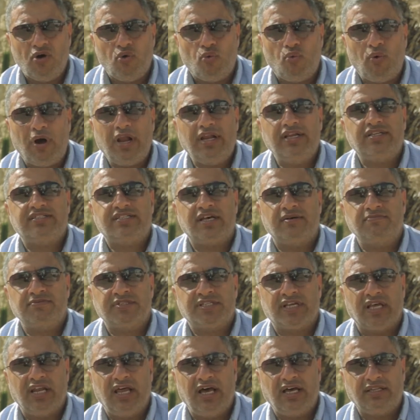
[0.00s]
والزم
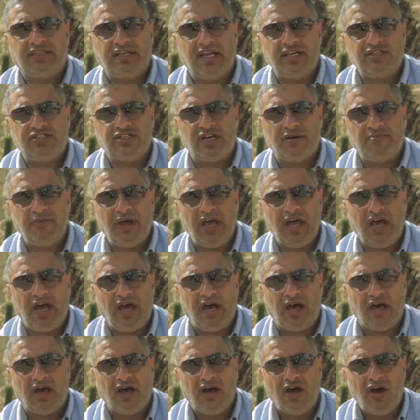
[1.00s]
صلاة
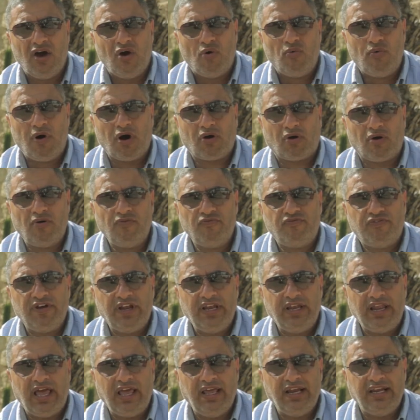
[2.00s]
الجماعة وقم في
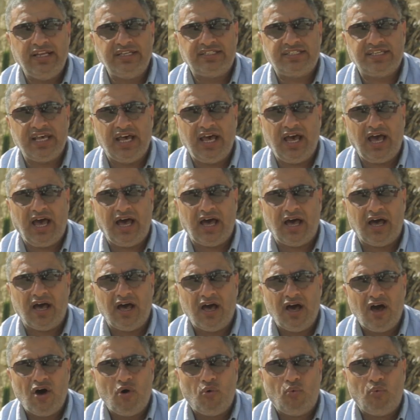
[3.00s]
الليل ساعة
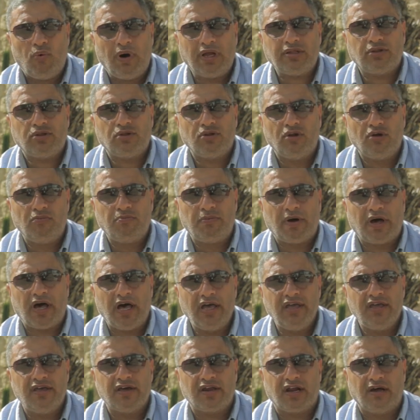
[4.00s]
واطلب
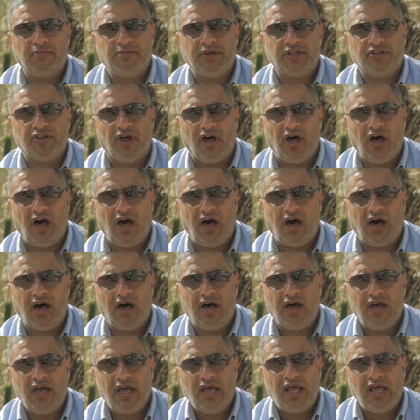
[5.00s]
خير بضاعة